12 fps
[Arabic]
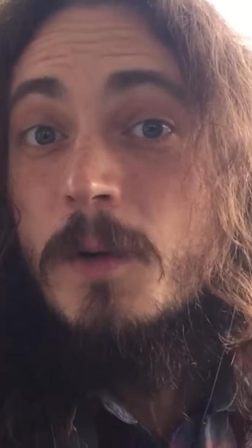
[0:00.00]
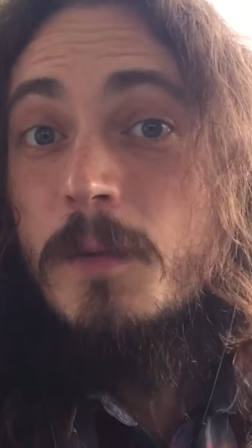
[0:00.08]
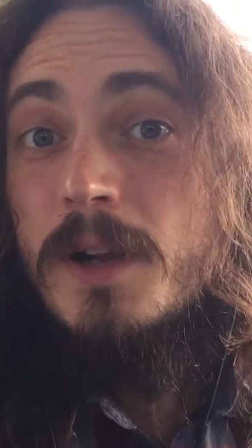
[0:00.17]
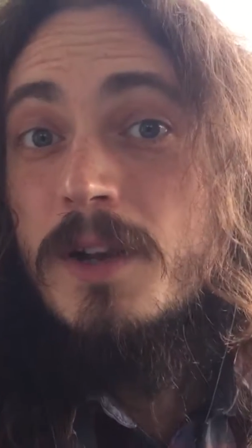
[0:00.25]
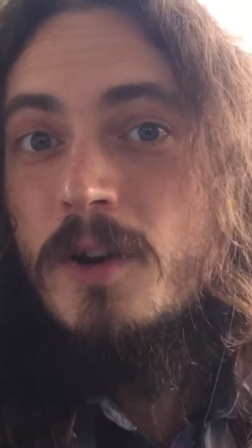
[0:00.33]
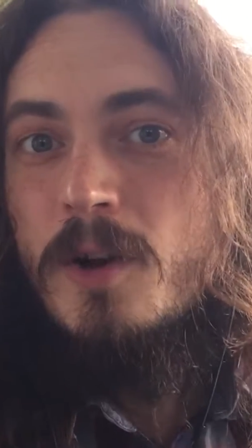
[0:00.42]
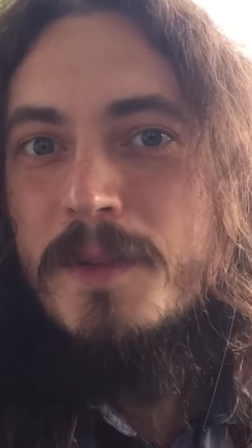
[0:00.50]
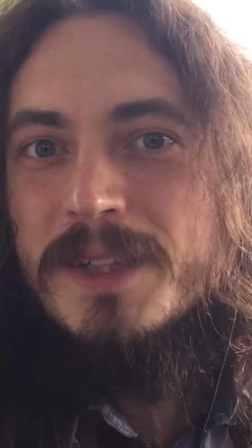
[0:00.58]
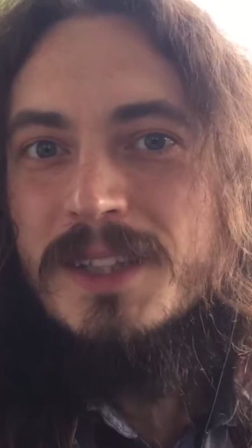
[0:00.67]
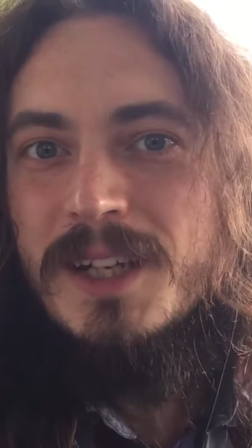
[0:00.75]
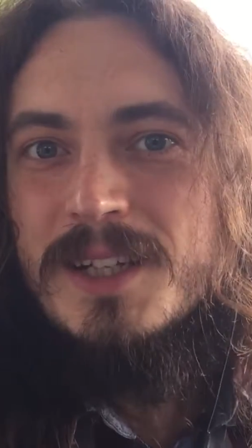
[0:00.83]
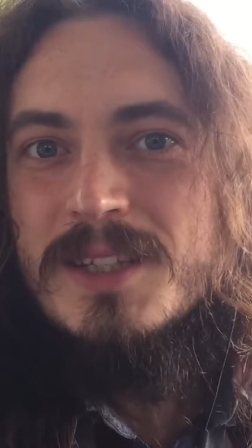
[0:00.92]
واليوم
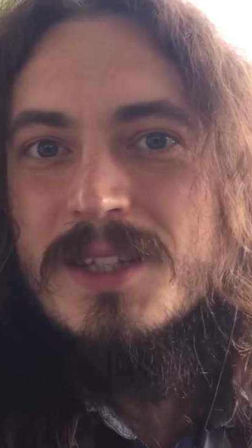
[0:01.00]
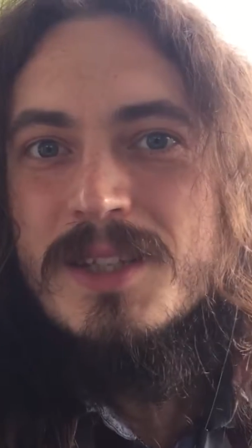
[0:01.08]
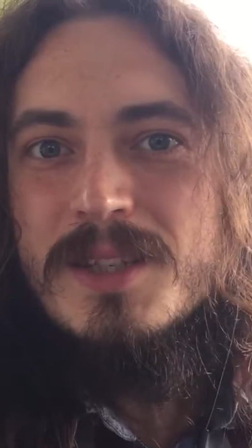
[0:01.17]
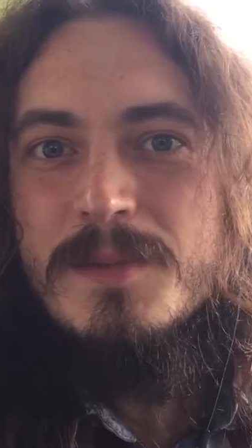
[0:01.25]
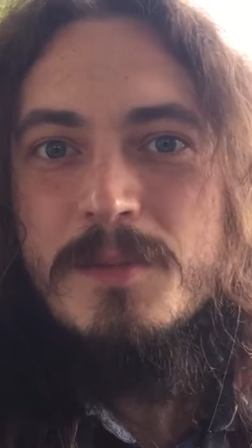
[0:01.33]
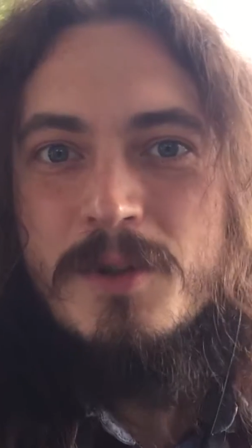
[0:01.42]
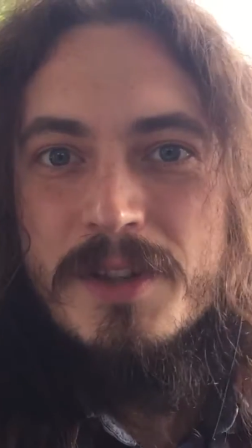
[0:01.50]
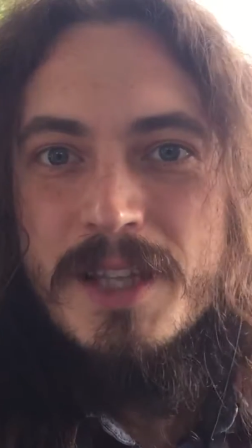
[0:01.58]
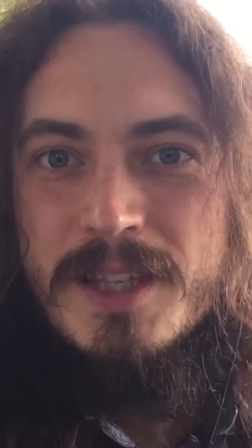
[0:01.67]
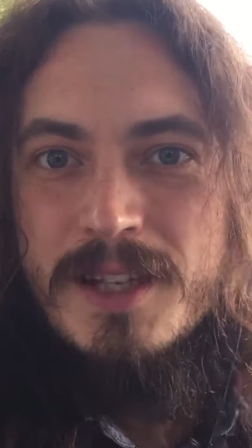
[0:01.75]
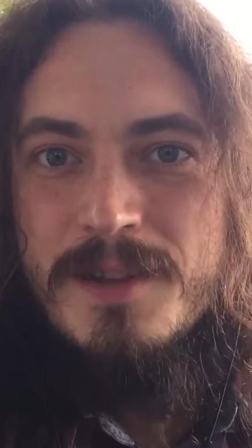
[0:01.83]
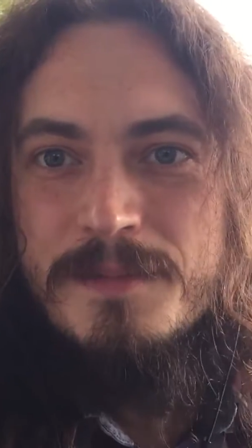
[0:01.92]
الطقس
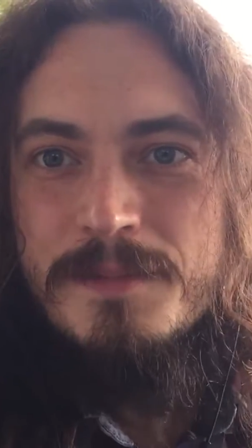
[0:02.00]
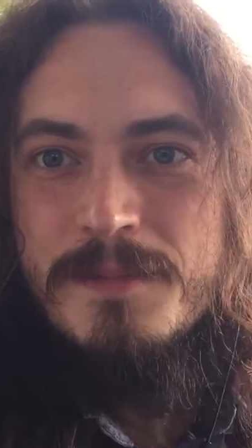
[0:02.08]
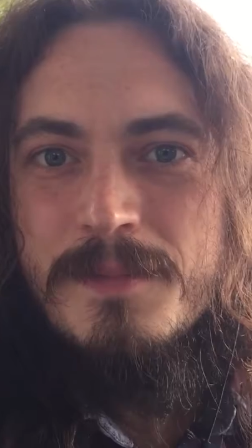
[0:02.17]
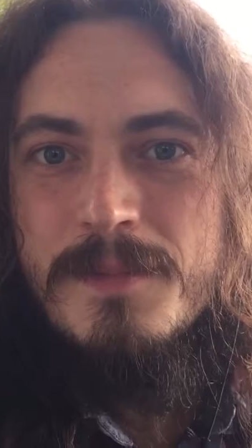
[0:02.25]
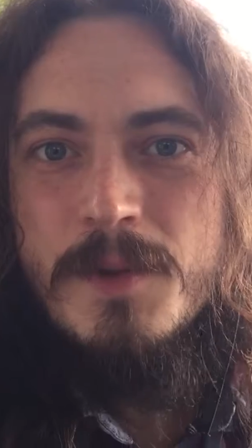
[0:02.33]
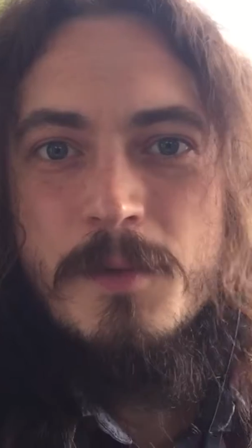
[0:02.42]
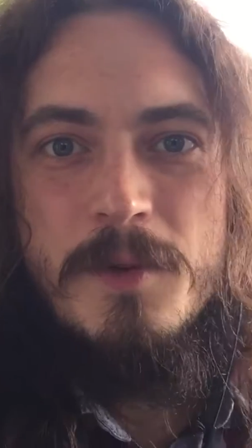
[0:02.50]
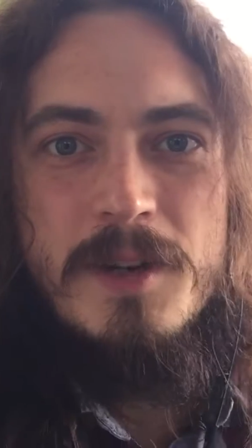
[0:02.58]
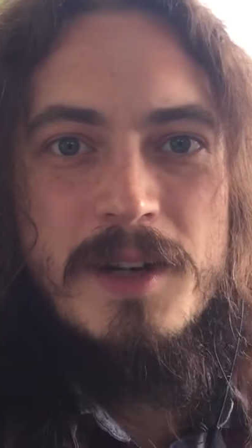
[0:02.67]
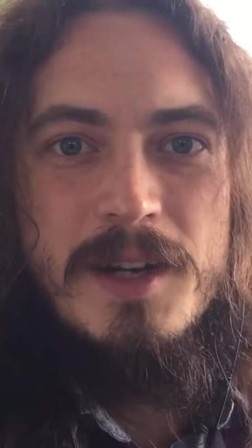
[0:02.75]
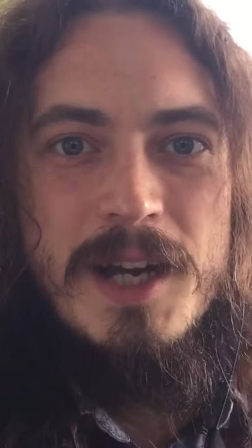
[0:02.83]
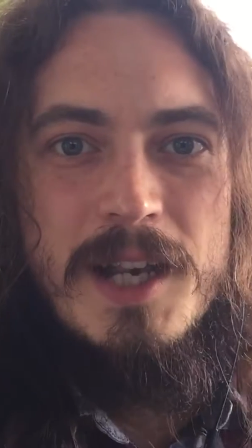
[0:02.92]
معتدل
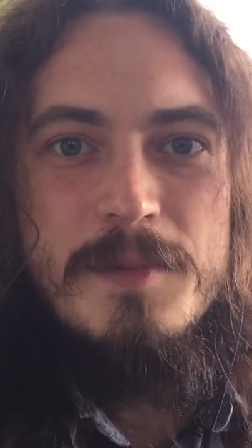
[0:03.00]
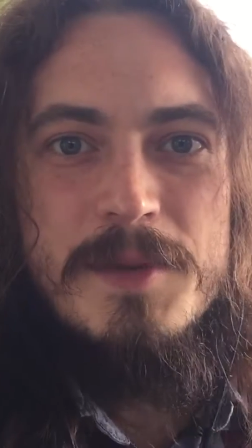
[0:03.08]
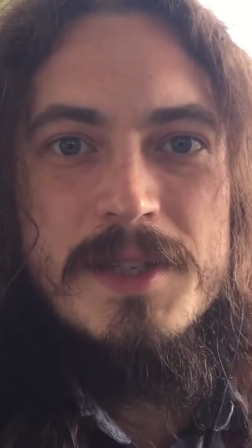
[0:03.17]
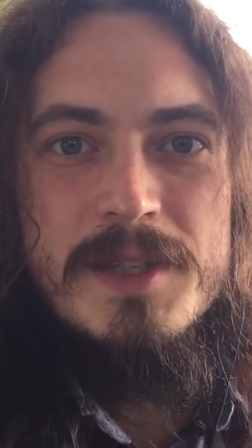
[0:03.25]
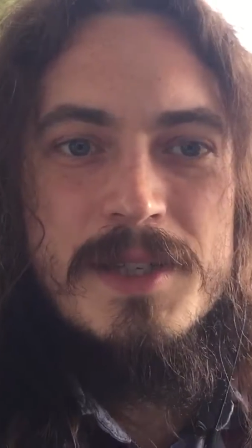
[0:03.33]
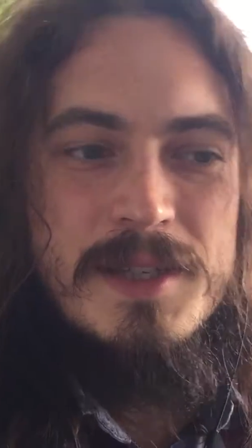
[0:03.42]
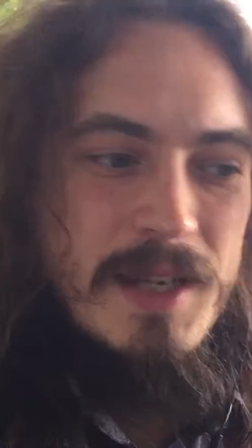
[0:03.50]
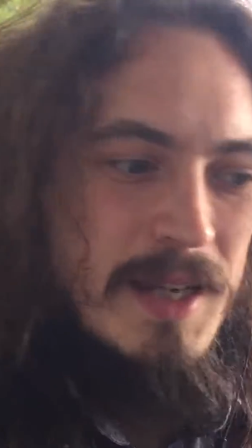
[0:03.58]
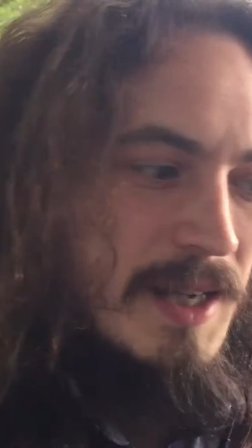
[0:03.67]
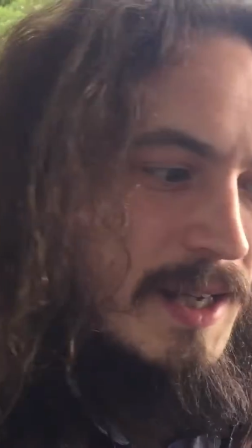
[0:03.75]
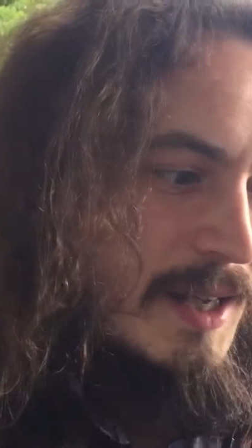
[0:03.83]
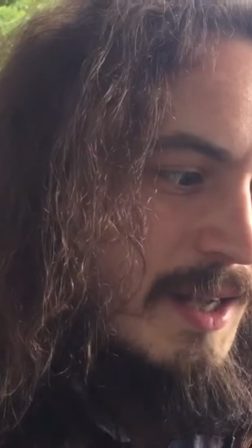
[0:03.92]
وألبس
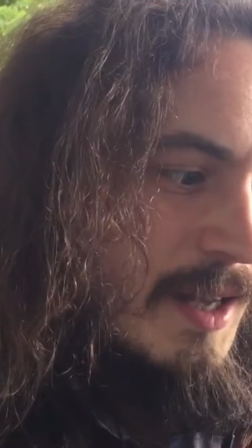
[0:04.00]
آه،